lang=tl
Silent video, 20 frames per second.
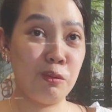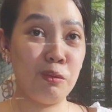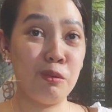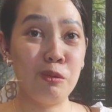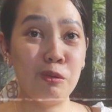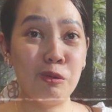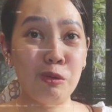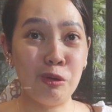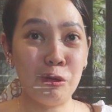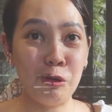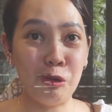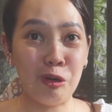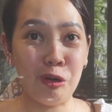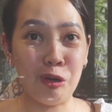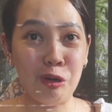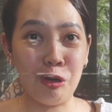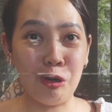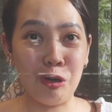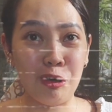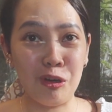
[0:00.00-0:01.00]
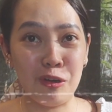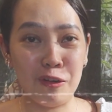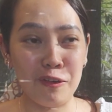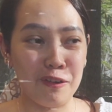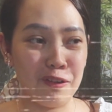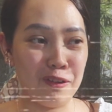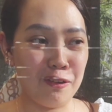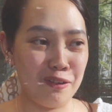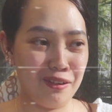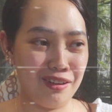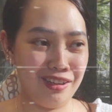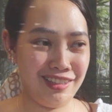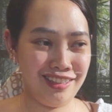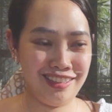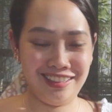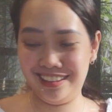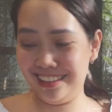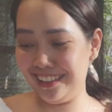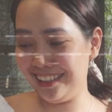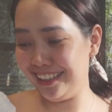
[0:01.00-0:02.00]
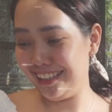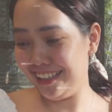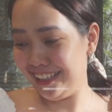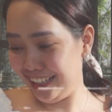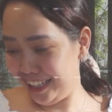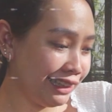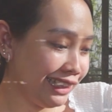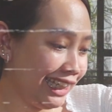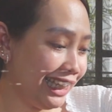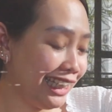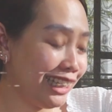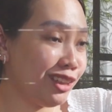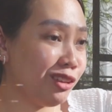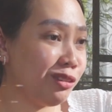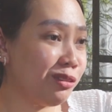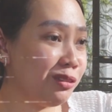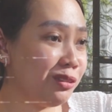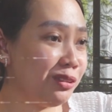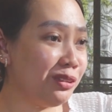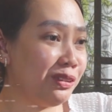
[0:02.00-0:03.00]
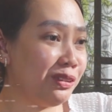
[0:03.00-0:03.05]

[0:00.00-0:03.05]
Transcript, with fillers: Ooh! Meron pa naman dito.